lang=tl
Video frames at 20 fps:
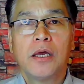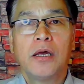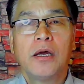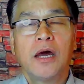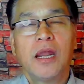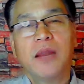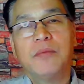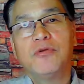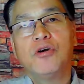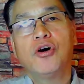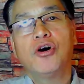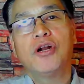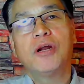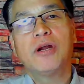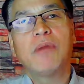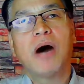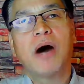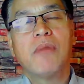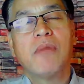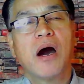Alam nyo,
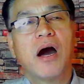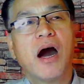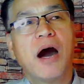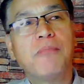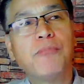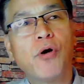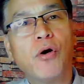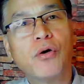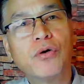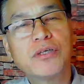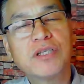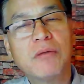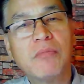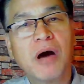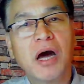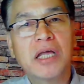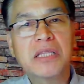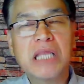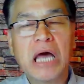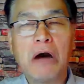namamangha po ako sa
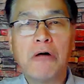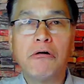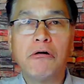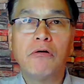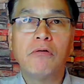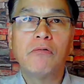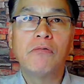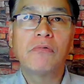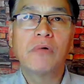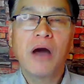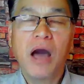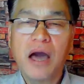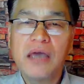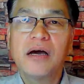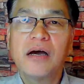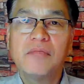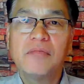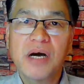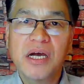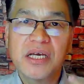mga taong
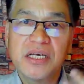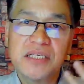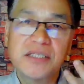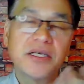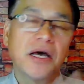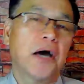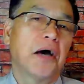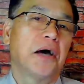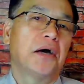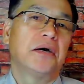kayang mag-isa.